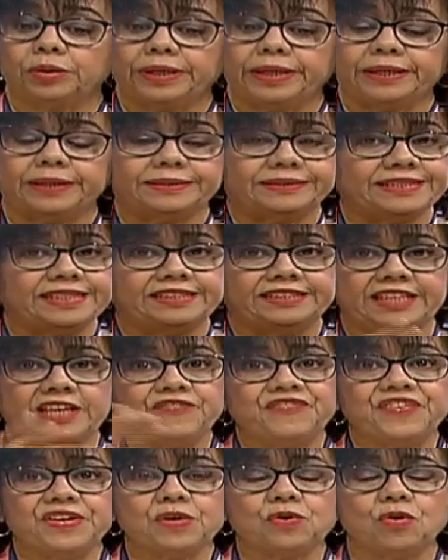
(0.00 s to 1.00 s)
eh,
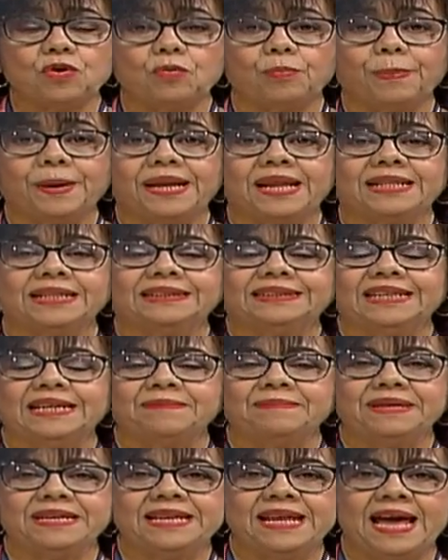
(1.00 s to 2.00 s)
científico para
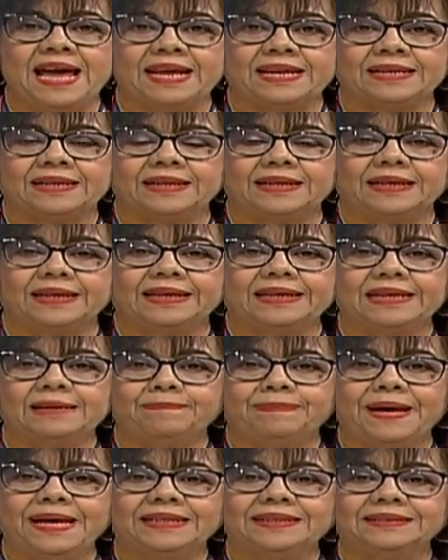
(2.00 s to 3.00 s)
determinar en
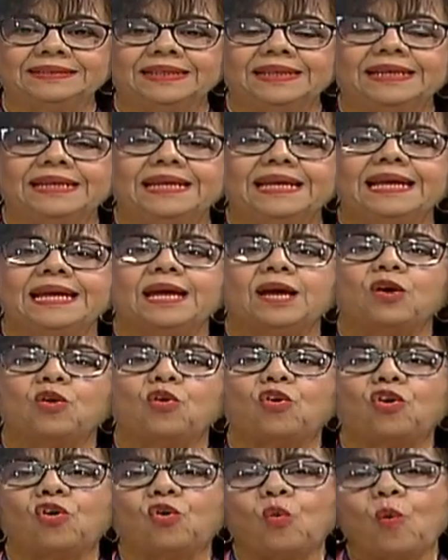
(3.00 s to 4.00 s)
el país
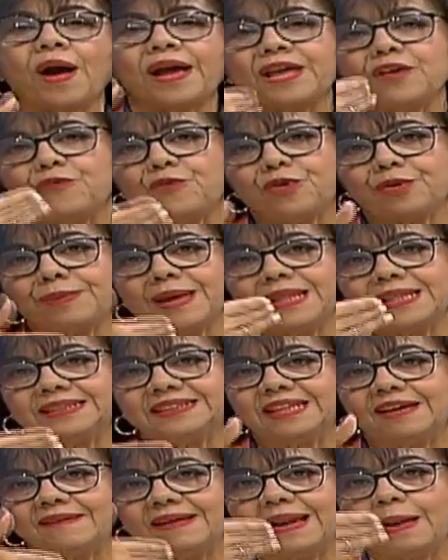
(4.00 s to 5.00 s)
cuán informada
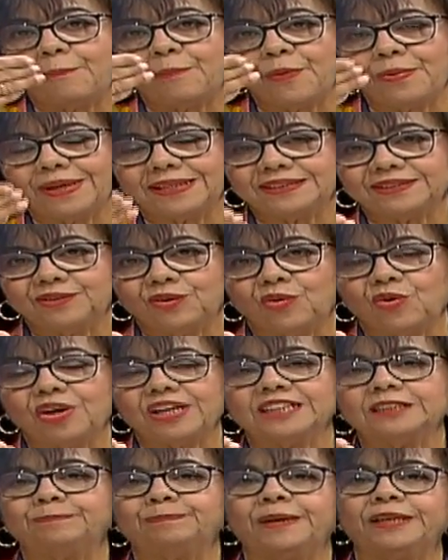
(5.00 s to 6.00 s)
estaba la población
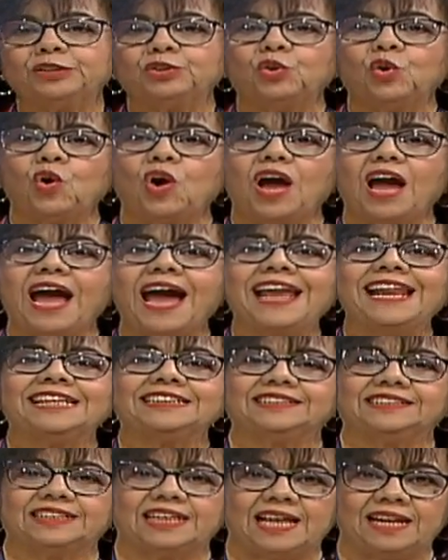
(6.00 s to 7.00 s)
respecto a la
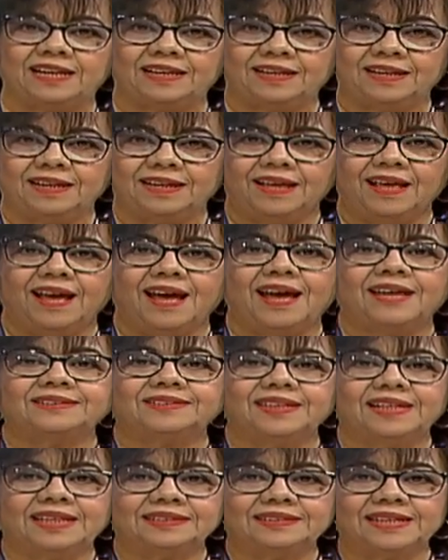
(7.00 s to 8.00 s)
sal a
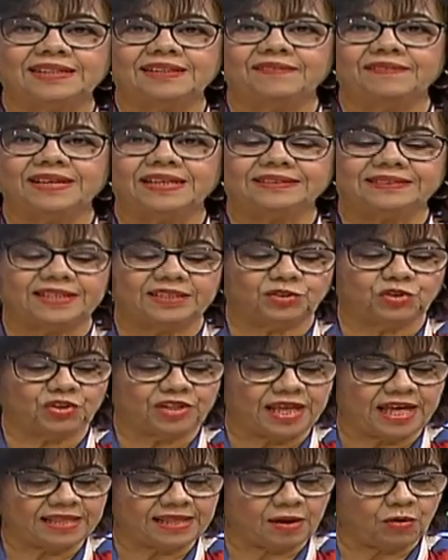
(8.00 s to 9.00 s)
si la sal debía ser
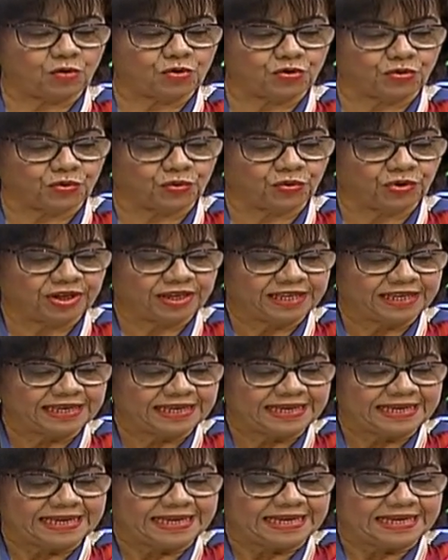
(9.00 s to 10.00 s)
yodada o no.
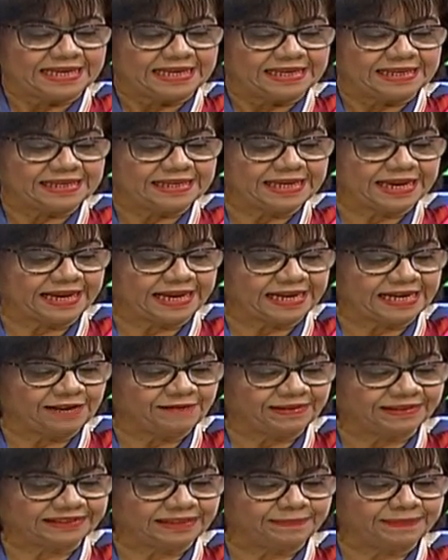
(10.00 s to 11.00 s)
Y en el
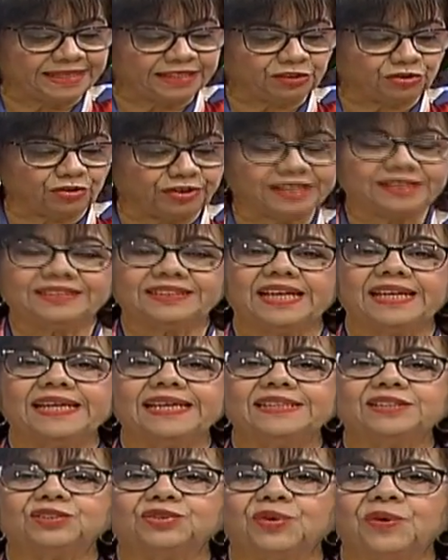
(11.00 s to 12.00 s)
levantamiento que se
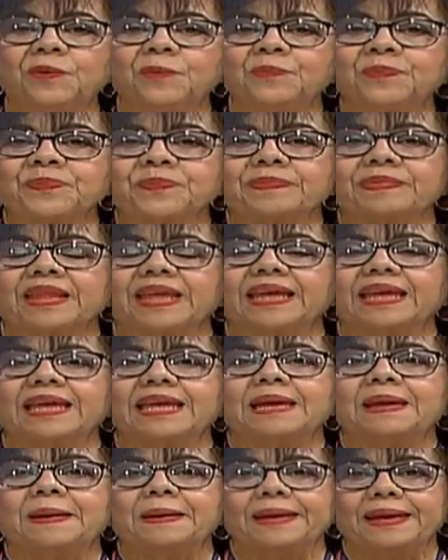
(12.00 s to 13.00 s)
hizo,
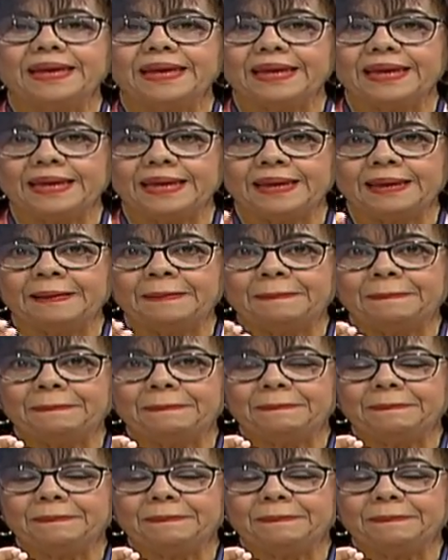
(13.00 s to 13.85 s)
eh,